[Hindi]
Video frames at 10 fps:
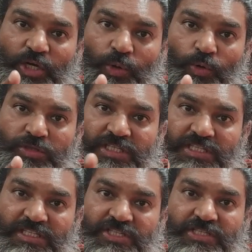नॉर्थ
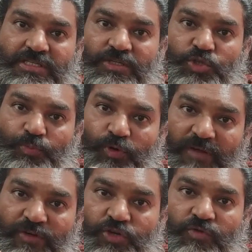ईस्ट जो
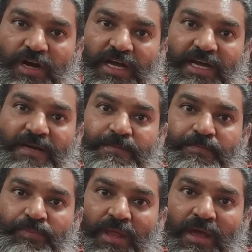पूरे विश्व का है
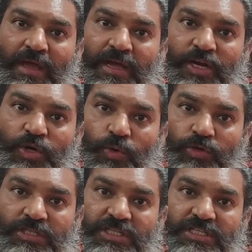इन
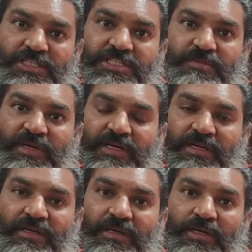नॉर्थ ईस्ट में
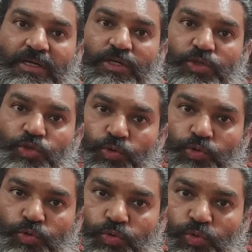जो
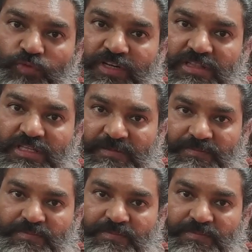सुदूरवर्ती